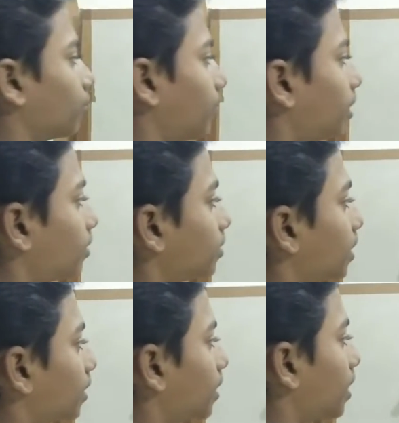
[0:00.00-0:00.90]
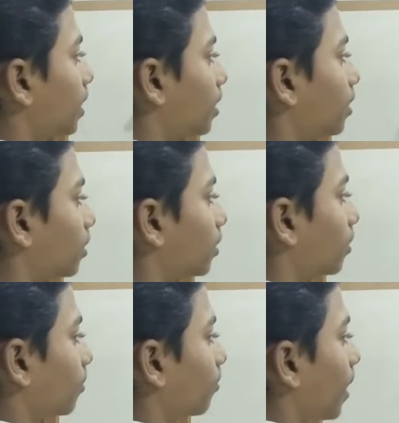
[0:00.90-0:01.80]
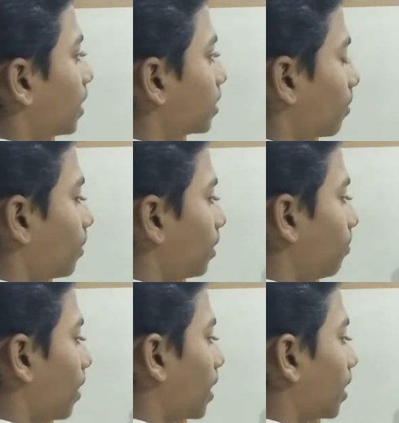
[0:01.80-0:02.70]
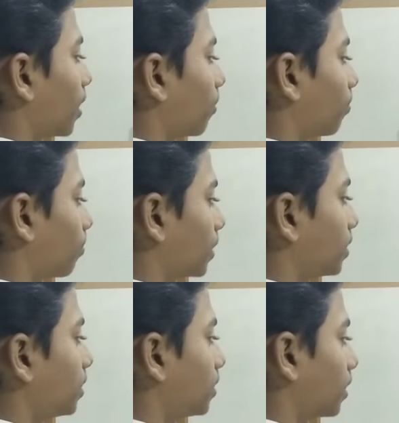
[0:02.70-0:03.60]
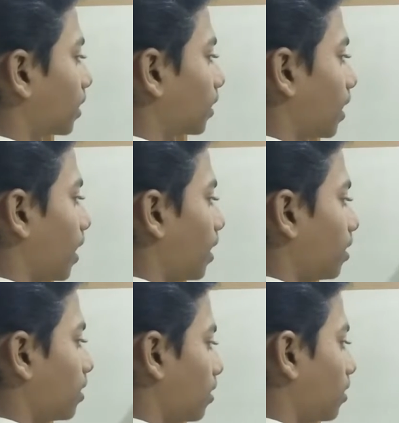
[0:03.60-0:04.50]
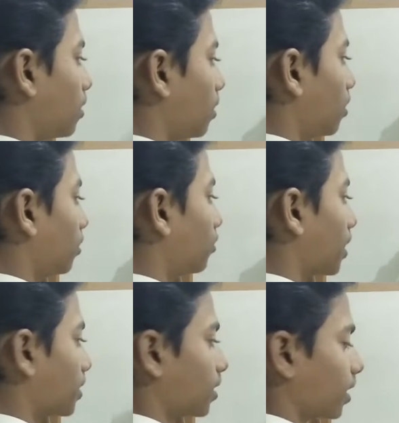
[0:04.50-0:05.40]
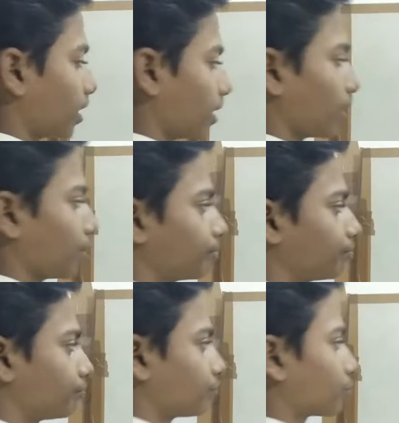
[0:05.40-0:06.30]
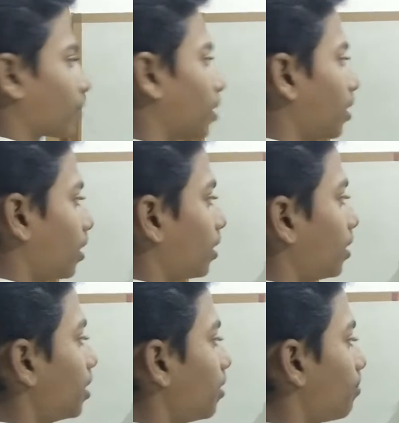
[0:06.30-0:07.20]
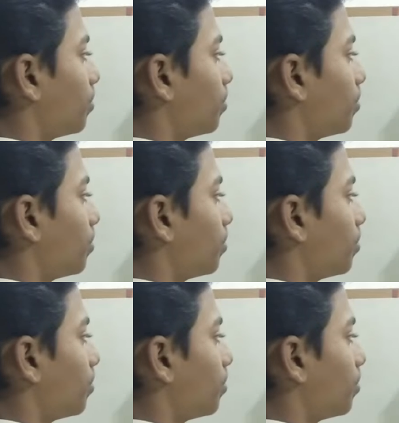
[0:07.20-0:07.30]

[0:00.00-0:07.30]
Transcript: तो फ्रेंड्स देखते हैं बाईस का मल्टीप्लाई अगर पच्चीस से करना है तो कैसे करेंगे ये